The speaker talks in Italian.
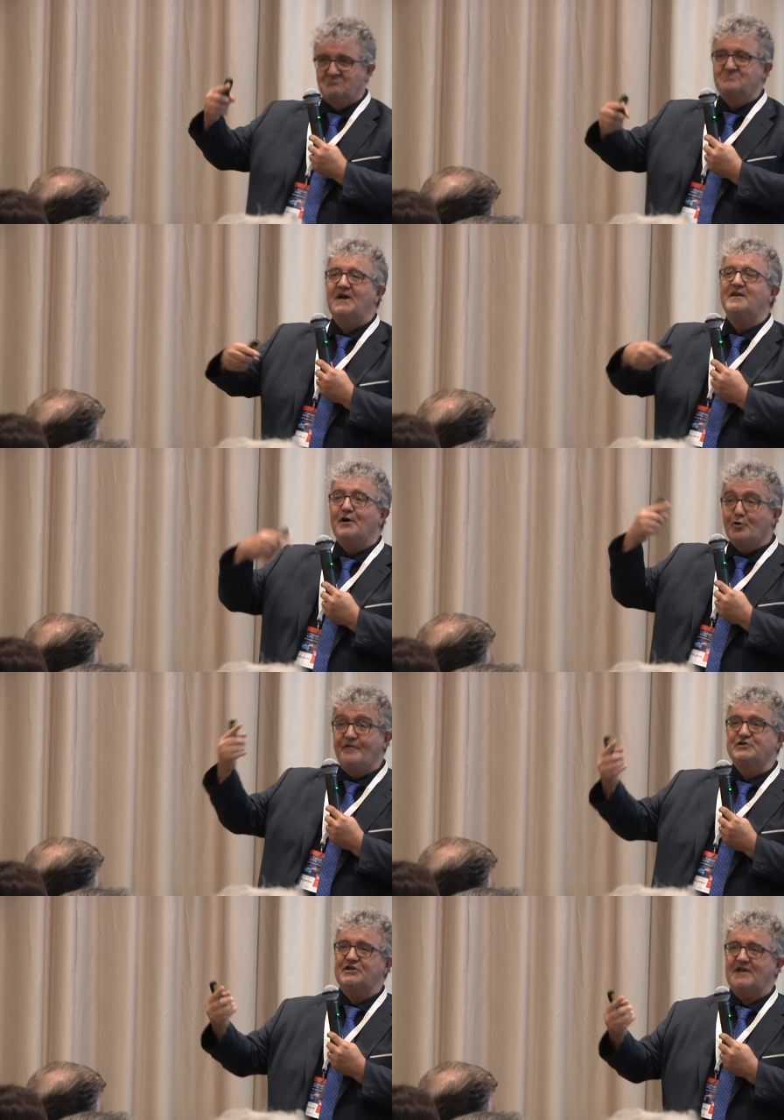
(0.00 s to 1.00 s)
Del
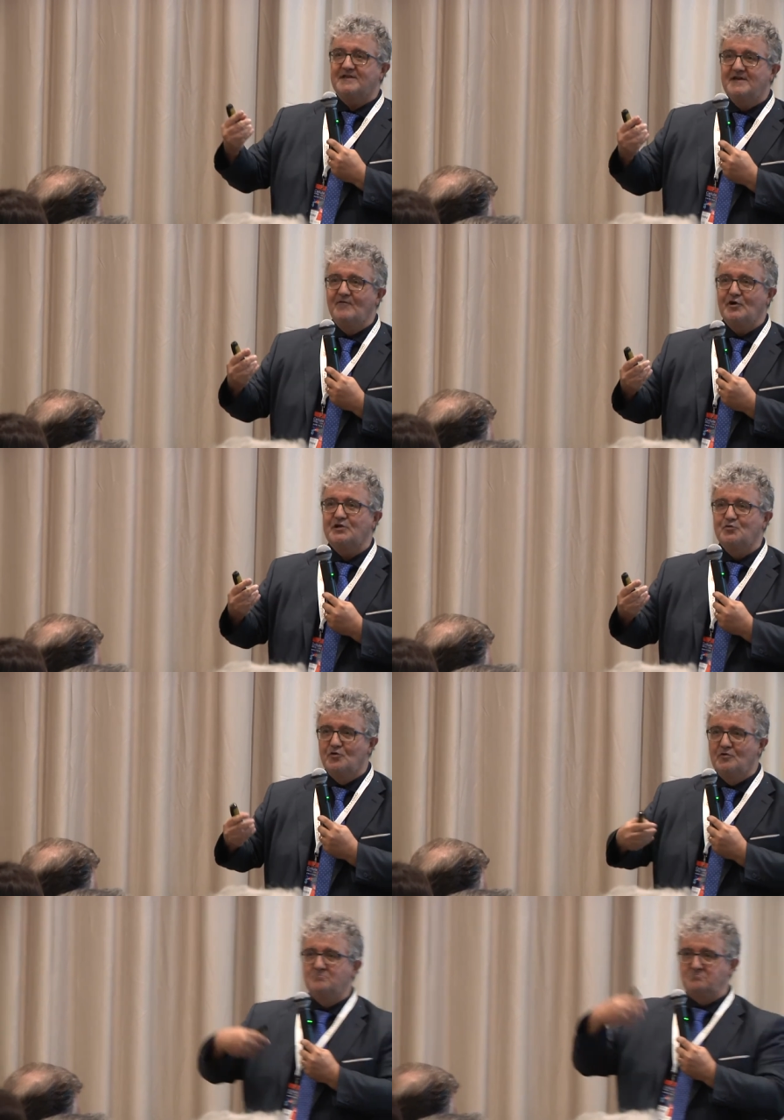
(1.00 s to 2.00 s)
neurovegetativo che tu